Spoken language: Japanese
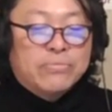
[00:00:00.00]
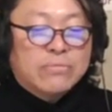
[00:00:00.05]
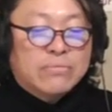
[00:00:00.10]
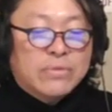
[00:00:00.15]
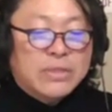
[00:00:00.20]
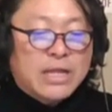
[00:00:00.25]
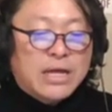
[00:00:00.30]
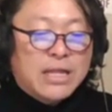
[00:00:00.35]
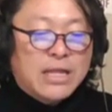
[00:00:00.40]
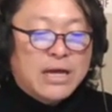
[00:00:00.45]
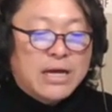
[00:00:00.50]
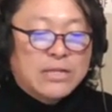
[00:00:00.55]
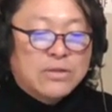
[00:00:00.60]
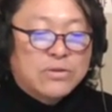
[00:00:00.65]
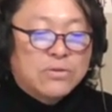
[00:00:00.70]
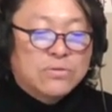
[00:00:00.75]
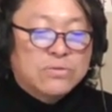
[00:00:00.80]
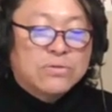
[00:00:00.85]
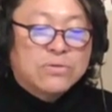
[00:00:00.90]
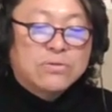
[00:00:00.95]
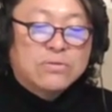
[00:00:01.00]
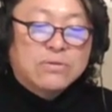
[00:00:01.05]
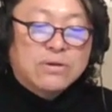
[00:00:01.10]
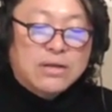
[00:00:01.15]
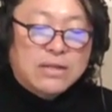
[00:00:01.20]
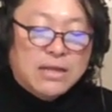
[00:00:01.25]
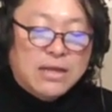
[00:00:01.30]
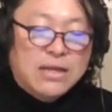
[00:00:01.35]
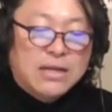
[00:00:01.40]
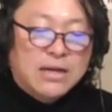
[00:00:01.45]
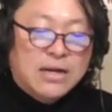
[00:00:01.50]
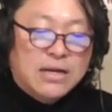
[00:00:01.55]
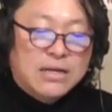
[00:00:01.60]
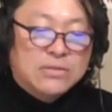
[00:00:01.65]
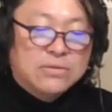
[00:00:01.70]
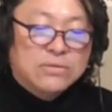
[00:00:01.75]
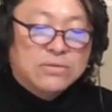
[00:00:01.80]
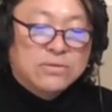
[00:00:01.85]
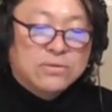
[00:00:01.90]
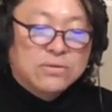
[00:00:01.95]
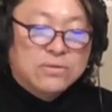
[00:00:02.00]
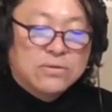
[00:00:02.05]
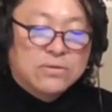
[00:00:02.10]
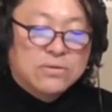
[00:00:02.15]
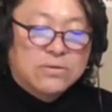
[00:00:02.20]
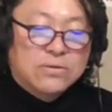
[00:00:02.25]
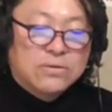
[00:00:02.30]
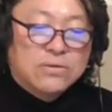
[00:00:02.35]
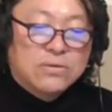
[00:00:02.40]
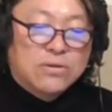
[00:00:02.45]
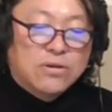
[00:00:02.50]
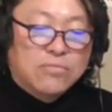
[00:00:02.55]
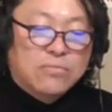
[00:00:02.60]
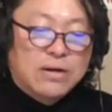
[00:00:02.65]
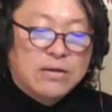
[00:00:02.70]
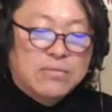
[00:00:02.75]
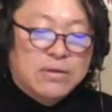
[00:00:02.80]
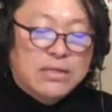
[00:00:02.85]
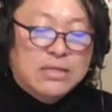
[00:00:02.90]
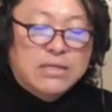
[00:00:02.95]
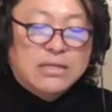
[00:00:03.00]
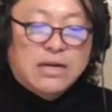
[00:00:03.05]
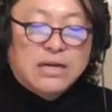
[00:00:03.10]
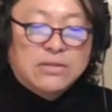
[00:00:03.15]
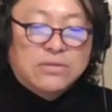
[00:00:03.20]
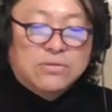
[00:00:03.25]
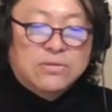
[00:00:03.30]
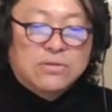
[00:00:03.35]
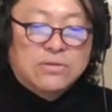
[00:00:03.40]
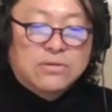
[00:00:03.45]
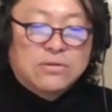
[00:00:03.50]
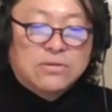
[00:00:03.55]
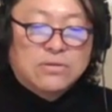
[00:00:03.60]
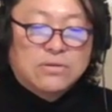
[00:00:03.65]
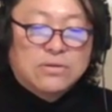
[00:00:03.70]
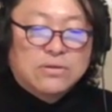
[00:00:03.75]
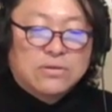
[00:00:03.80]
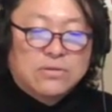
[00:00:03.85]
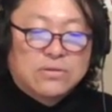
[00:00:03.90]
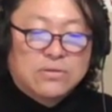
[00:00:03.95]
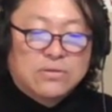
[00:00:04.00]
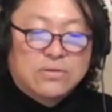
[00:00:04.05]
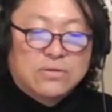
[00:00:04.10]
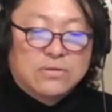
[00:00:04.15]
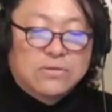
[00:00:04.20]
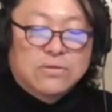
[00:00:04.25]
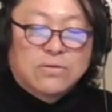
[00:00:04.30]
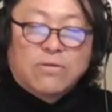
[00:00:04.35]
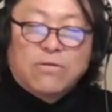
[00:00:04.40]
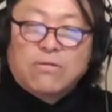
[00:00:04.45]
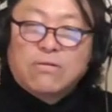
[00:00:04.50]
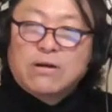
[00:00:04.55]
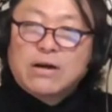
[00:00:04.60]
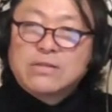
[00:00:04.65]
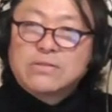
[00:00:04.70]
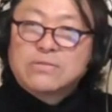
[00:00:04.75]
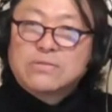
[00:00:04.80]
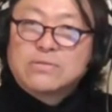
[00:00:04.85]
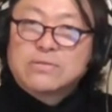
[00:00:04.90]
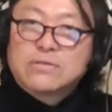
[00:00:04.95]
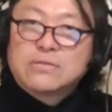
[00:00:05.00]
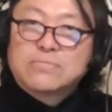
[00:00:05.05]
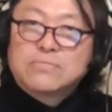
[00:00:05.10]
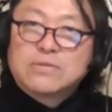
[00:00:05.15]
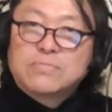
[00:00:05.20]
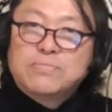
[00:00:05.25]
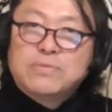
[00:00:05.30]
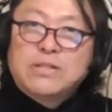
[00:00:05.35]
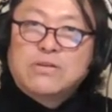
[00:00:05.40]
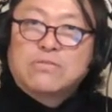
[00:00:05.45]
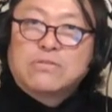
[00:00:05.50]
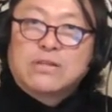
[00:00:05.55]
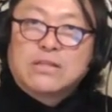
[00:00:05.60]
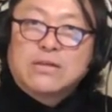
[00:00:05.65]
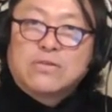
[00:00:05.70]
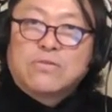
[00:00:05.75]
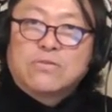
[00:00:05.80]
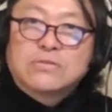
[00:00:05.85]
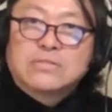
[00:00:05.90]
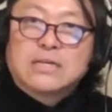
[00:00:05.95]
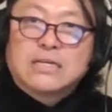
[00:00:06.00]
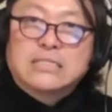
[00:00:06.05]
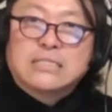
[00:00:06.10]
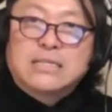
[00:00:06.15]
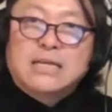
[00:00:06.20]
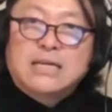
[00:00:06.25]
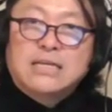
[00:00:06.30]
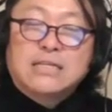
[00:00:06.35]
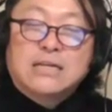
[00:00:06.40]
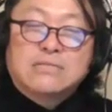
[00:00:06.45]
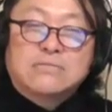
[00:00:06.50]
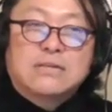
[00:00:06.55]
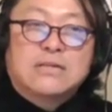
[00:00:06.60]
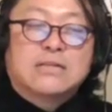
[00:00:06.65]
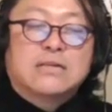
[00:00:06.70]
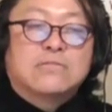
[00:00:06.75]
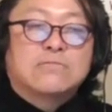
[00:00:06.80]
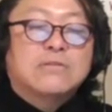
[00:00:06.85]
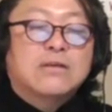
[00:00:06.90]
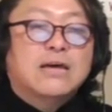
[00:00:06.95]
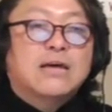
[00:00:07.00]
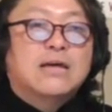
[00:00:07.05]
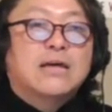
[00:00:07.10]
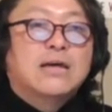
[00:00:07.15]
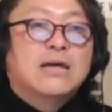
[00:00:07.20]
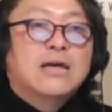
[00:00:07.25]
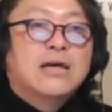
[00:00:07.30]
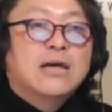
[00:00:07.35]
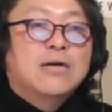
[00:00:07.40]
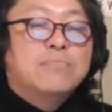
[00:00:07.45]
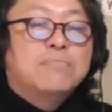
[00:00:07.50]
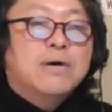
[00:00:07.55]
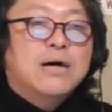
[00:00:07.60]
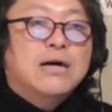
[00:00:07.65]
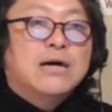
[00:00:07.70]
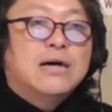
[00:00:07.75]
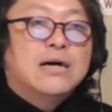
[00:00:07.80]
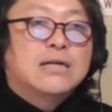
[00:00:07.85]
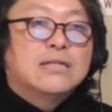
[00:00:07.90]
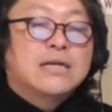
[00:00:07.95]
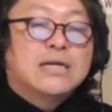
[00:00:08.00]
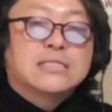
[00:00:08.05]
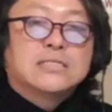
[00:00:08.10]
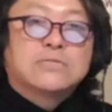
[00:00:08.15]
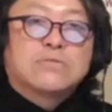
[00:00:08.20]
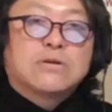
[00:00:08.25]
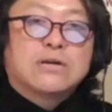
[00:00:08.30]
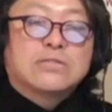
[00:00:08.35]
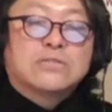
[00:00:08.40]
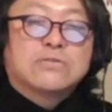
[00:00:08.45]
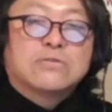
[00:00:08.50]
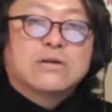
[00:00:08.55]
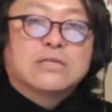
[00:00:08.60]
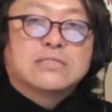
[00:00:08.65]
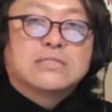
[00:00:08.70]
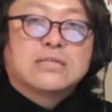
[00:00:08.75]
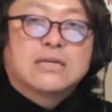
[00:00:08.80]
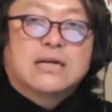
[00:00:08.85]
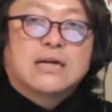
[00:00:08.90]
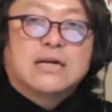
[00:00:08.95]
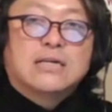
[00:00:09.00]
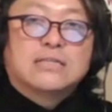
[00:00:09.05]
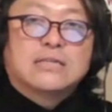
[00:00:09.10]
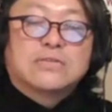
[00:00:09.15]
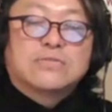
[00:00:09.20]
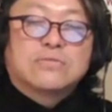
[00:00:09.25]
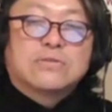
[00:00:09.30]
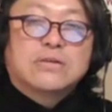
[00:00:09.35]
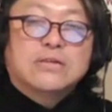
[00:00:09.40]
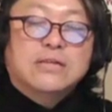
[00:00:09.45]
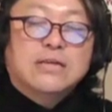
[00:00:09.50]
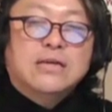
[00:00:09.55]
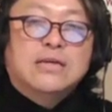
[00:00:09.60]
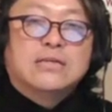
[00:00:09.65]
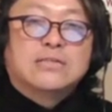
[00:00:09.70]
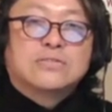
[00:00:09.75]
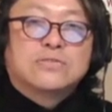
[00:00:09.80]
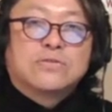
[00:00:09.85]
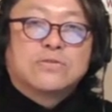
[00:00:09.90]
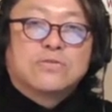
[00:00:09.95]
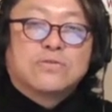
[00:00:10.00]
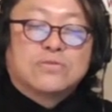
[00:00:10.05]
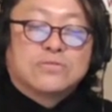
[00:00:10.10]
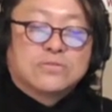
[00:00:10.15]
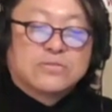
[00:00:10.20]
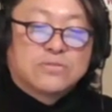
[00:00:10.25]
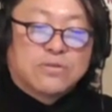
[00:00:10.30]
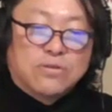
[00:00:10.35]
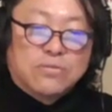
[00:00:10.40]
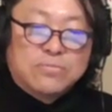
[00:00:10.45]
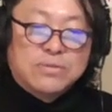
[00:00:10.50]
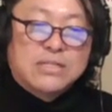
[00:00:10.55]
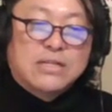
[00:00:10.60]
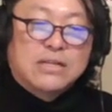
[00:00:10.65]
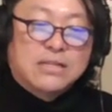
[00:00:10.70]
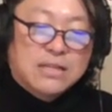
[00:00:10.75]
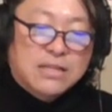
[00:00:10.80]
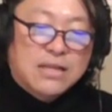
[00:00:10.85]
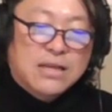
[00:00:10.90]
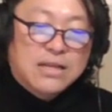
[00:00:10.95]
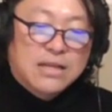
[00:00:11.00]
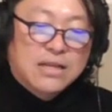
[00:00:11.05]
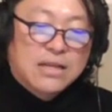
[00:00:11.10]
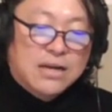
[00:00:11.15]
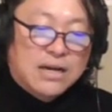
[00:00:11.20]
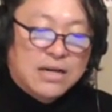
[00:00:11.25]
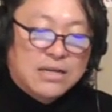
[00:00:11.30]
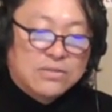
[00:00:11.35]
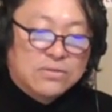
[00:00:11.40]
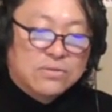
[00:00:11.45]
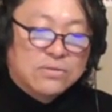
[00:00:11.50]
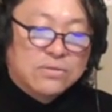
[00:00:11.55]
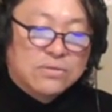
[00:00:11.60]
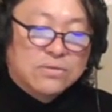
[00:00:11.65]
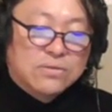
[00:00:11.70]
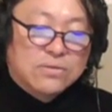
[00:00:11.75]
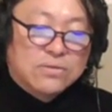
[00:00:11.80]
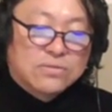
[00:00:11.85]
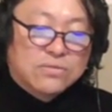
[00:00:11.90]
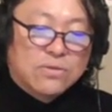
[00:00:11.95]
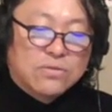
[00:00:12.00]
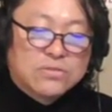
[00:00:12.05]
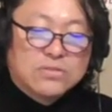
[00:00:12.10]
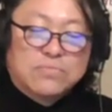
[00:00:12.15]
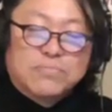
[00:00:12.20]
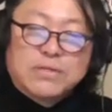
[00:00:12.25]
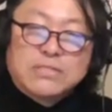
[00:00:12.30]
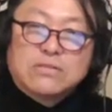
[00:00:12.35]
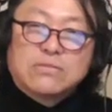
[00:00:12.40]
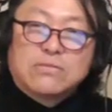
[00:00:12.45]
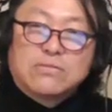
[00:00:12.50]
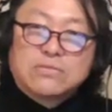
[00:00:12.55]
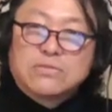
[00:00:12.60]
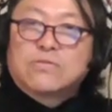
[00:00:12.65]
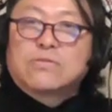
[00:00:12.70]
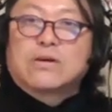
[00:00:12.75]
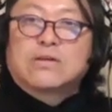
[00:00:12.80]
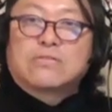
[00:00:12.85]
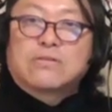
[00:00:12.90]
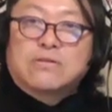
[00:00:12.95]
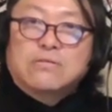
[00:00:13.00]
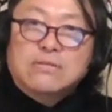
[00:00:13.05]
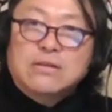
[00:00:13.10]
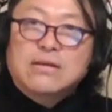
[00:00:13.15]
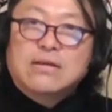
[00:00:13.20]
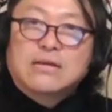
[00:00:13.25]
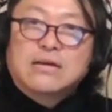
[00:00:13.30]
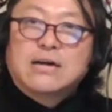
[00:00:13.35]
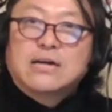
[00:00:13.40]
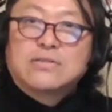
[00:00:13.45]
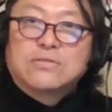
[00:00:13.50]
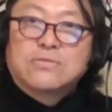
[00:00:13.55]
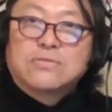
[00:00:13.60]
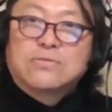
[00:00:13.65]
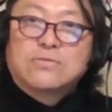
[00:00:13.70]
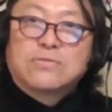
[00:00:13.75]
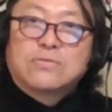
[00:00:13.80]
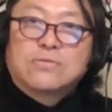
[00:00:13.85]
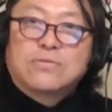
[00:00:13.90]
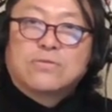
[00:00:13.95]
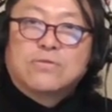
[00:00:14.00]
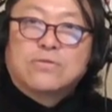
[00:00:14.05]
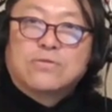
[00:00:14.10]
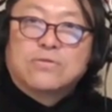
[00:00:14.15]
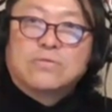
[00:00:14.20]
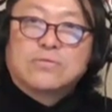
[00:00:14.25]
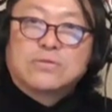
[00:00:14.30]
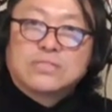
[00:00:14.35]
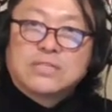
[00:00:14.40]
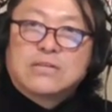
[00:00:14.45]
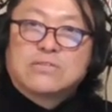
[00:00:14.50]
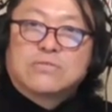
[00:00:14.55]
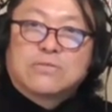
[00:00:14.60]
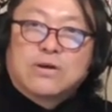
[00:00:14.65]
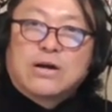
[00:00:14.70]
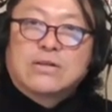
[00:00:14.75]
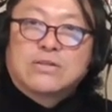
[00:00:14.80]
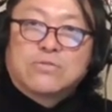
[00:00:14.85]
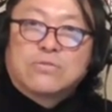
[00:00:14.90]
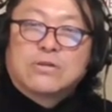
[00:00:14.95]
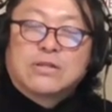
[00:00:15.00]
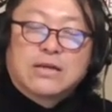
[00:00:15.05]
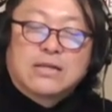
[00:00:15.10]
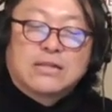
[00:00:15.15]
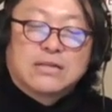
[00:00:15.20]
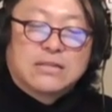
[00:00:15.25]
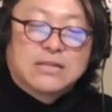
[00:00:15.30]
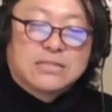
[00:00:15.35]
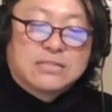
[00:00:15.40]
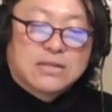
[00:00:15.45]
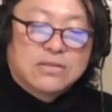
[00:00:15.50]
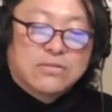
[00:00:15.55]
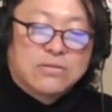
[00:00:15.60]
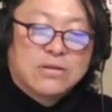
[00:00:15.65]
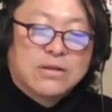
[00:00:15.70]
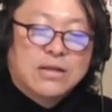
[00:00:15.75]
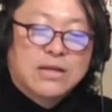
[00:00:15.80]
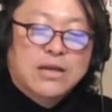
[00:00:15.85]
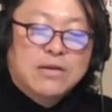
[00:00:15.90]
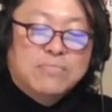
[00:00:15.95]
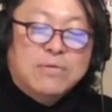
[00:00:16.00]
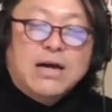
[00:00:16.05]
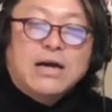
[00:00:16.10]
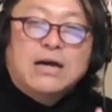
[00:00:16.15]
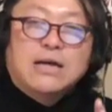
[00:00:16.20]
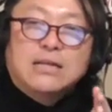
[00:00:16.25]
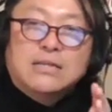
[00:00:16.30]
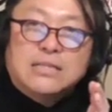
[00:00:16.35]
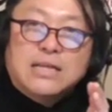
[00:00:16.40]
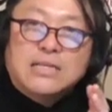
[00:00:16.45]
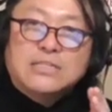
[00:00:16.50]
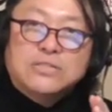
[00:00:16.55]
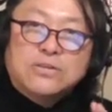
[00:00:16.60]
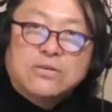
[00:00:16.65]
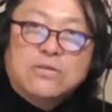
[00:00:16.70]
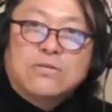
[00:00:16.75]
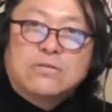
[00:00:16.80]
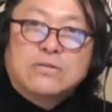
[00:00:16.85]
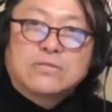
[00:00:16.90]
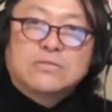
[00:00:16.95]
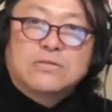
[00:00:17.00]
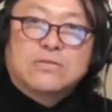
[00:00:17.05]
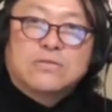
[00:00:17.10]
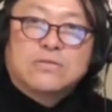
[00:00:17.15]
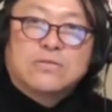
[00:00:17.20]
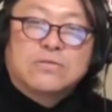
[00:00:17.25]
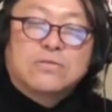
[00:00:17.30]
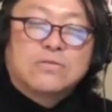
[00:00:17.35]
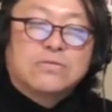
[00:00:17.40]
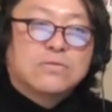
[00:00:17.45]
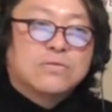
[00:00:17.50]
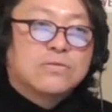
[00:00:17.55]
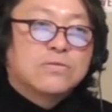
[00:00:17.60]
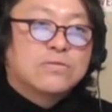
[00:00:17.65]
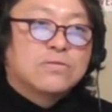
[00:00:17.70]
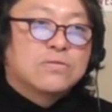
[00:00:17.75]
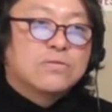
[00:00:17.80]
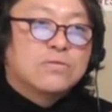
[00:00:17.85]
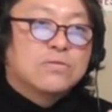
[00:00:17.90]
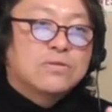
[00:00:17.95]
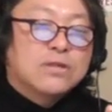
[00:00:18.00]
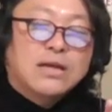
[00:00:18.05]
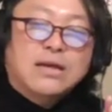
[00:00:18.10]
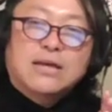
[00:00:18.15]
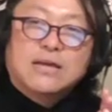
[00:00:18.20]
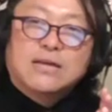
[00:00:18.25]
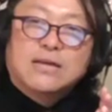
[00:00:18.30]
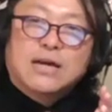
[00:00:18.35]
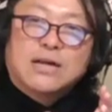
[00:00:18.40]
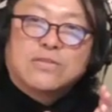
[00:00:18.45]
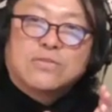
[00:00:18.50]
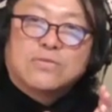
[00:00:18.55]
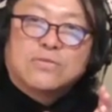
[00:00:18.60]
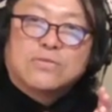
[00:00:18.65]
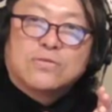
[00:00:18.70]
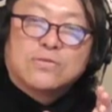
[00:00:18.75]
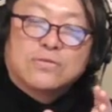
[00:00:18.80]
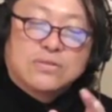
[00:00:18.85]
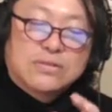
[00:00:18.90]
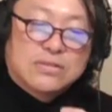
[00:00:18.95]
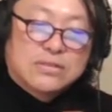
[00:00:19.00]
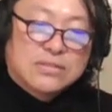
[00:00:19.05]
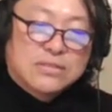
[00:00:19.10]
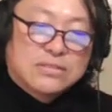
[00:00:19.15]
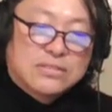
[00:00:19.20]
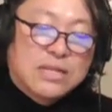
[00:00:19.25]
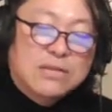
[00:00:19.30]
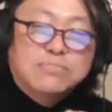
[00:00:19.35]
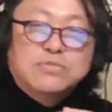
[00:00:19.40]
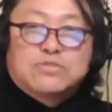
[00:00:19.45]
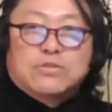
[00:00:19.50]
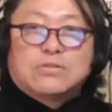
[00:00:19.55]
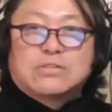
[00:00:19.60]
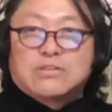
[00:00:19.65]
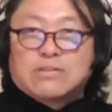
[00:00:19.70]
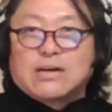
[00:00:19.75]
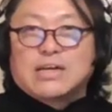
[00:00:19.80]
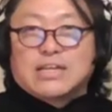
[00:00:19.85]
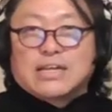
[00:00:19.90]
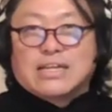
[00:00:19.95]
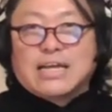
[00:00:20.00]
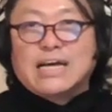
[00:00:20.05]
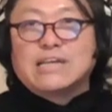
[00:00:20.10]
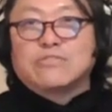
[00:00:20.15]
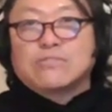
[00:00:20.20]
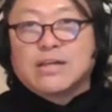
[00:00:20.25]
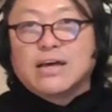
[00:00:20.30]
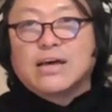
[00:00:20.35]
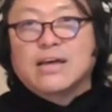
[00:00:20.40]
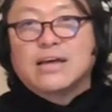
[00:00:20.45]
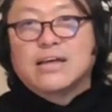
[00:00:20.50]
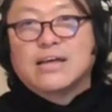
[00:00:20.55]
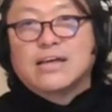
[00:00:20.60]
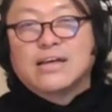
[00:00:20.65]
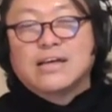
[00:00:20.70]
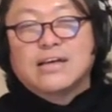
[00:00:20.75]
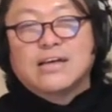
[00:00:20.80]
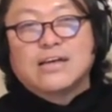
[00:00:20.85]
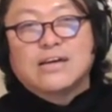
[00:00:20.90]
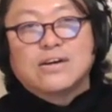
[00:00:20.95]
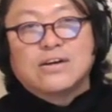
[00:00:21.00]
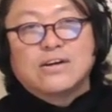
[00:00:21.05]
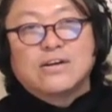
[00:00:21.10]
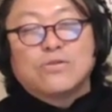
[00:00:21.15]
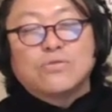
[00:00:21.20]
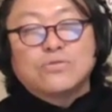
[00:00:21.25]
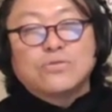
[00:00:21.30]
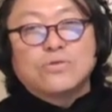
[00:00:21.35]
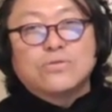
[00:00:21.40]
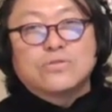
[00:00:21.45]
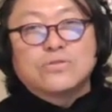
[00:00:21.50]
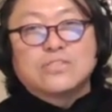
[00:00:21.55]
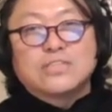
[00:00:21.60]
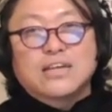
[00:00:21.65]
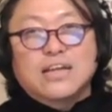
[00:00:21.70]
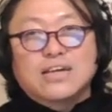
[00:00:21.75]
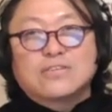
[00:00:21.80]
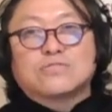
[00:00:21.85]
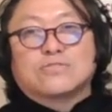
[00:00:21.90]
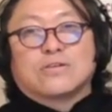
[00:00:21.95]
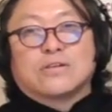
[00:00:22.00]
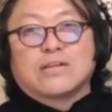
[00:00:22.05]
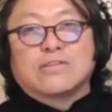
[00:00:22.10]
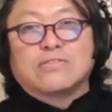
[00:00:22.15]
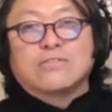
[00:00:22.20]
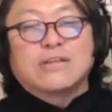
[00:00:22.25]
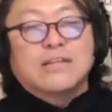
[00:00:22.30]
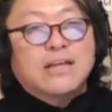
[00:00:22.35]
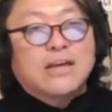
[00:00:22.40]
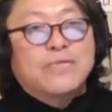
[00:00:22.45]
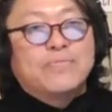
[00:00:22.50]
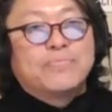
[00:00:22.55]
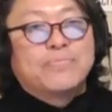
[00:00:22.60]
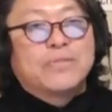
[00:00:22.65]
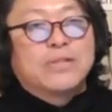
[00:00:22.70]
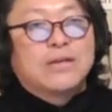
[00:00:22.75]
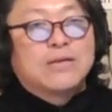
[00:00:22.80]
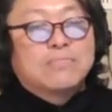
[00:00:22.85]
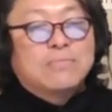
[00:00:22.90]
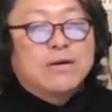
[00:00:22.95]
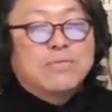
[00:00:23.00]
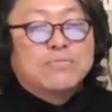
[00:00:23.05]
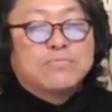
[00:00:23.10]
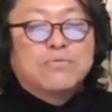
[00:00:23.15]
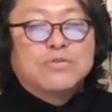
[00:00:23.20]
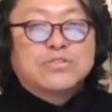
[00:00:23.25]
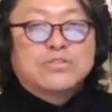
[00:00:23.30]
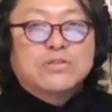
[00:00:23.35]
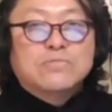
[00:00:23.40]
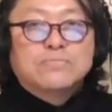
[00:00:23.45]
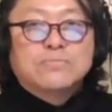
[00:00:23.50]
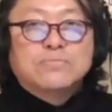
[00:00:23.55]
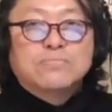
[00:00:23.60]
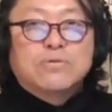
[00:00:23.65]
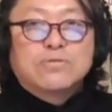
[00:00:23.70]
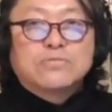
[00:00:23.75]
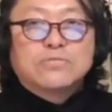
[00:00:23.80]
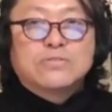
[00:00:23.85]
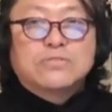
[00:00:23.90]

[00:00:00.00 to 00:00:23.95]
ただあの弟がねあのこまめにあのこうあのビデオでね録画していてくれたのでまあ、夏とか正月に帰った時に、それをずっとこう見ててね、あのー、当時のベストでの情景とかをね、あのー、こう、ちゃんとこう後追いできたんですけど、まあ、多少、その、のこうね、あのー、全部撮ってるわけではないので、弟セレクトなのでね、まあ、もちろん僕の